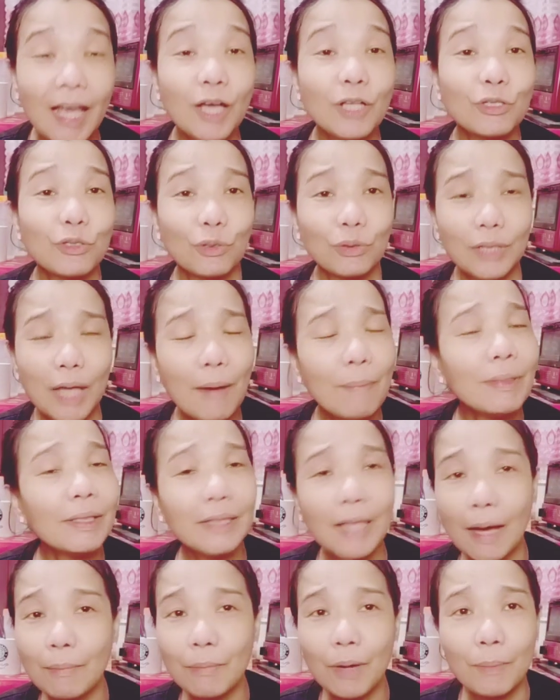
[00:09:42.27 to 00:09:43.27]
So,
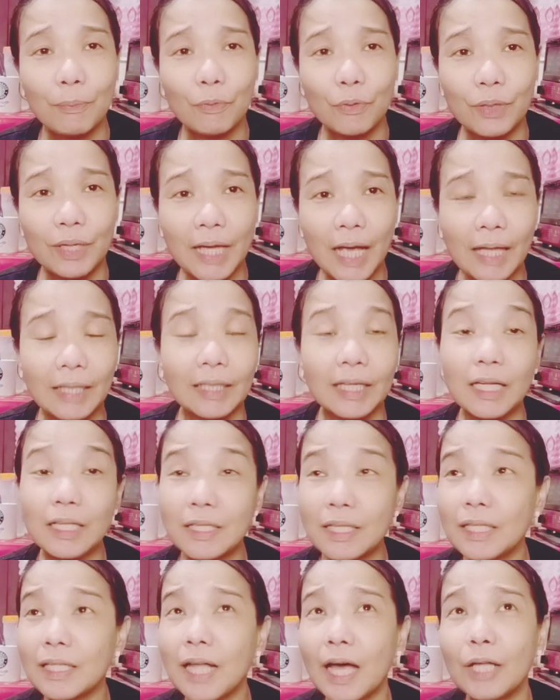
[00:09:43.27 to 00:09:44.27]
tama-tama po yan.
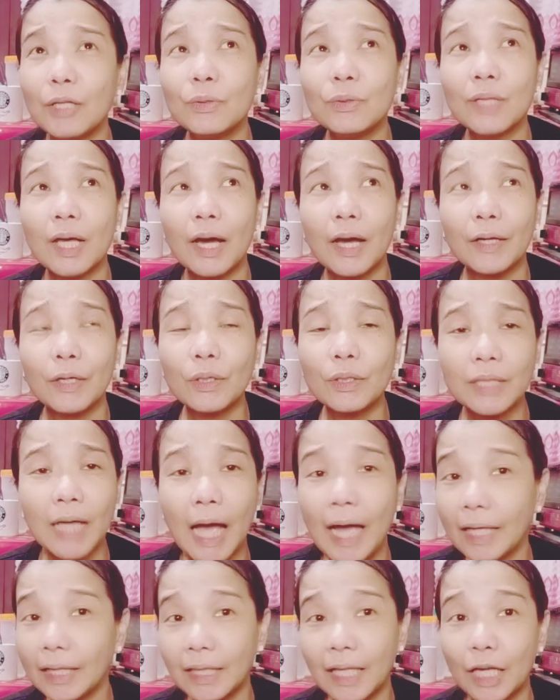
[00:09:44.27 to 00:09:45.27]
Kasi lalo na ngayon,
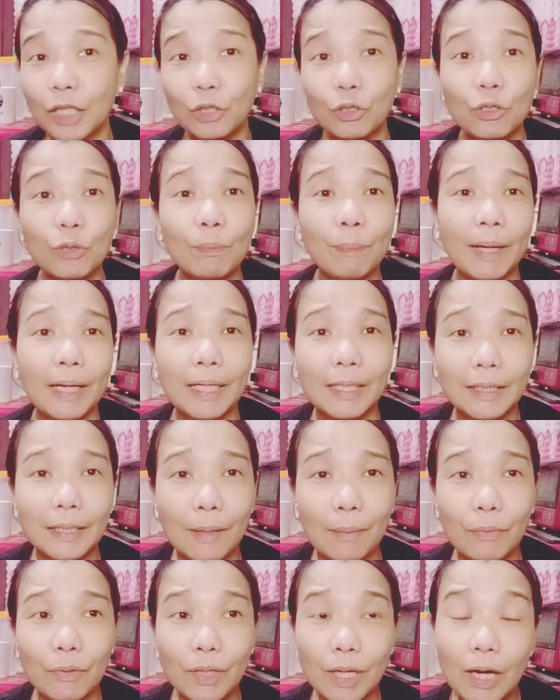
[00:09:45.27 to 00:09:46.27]
kahit na ito yung
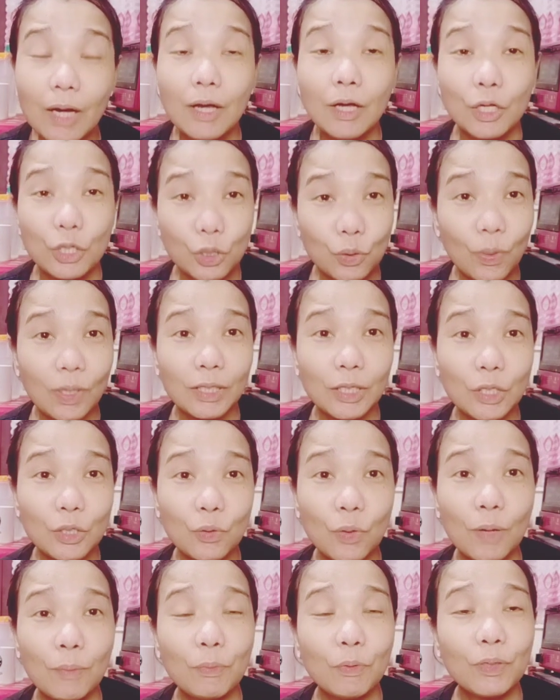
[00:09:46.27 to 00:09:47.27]
paninda mo lang, swak na
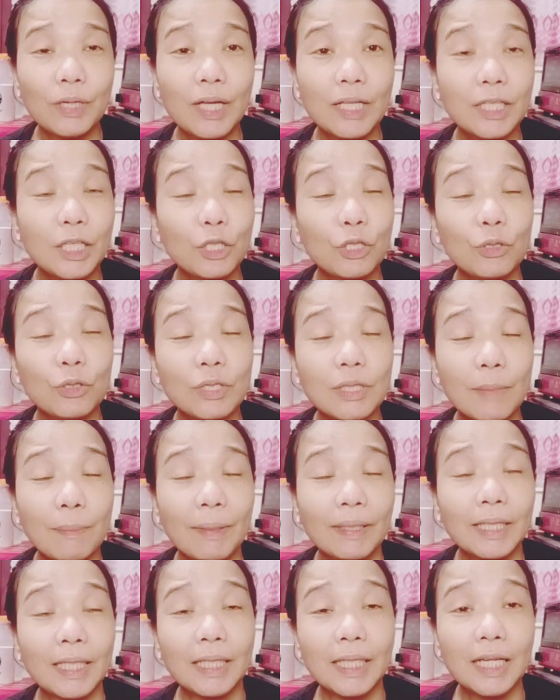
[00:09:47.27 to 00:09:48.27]
swak po yan dito sa
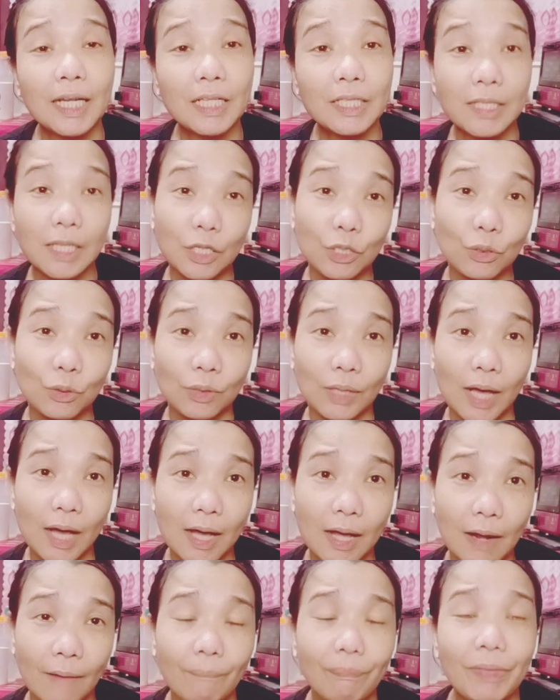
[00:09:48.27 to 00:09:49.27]
pagdating ng season
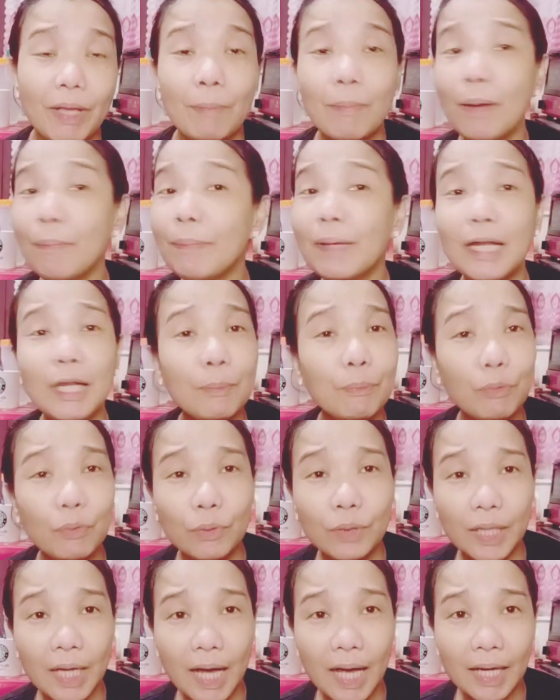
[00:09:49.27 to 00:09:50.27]
seasonal. Mabili po
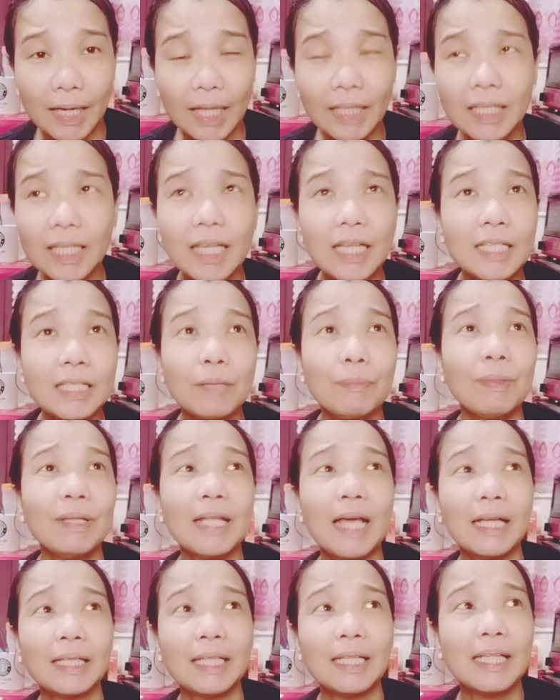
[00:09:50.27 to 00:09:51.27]
yan. At
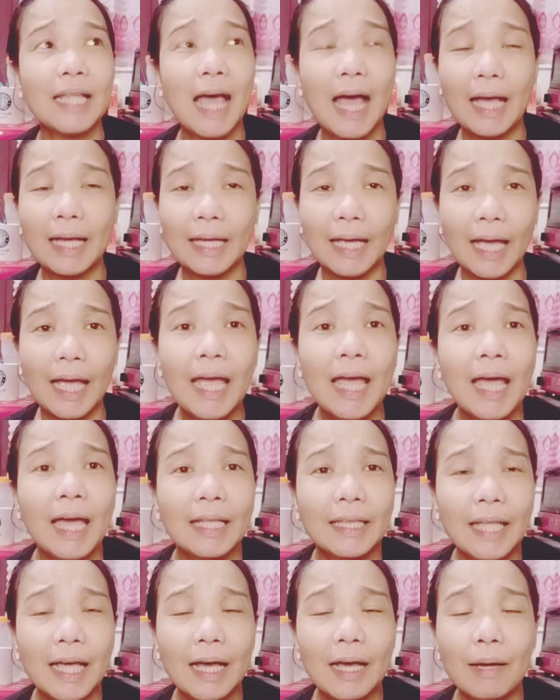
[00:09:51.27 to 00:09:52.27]
iisipin natin lagi
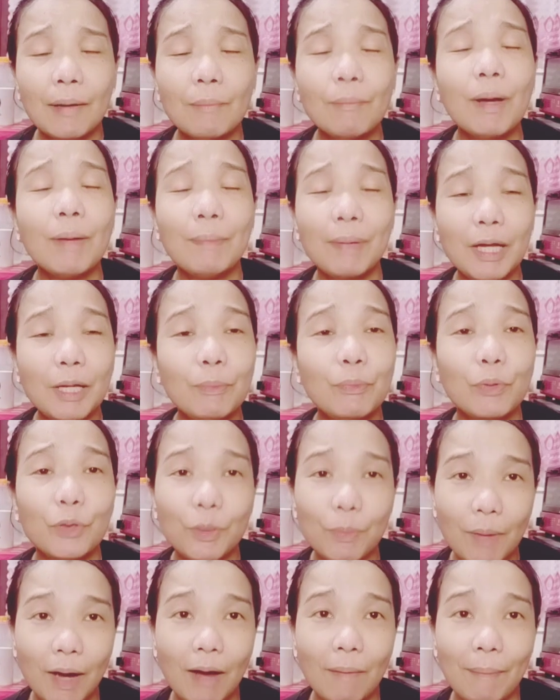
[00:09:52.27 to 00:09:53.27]
na mabili po
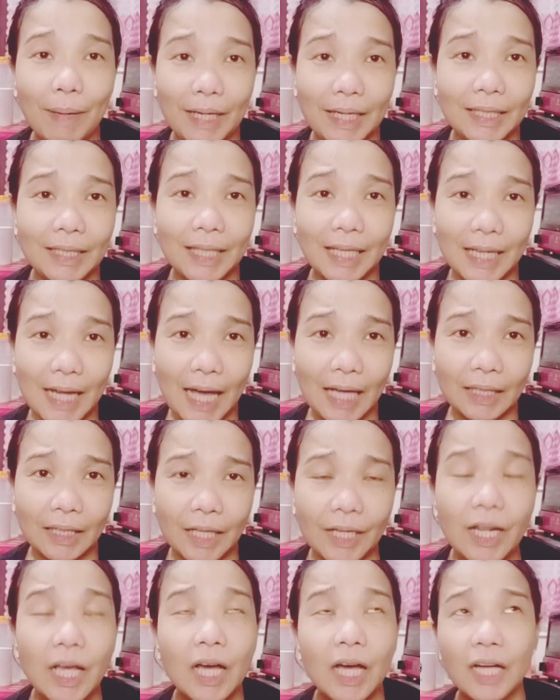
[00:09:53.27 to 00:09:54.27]
yung mga paninda
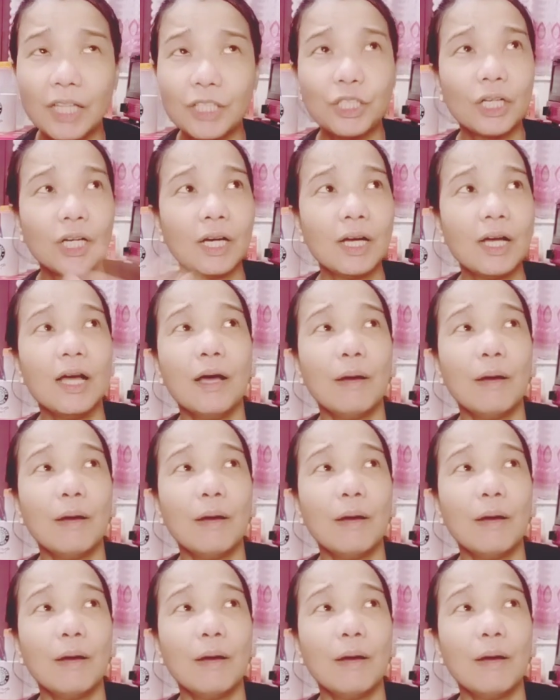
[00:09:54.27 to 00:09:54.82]
natin. At saka,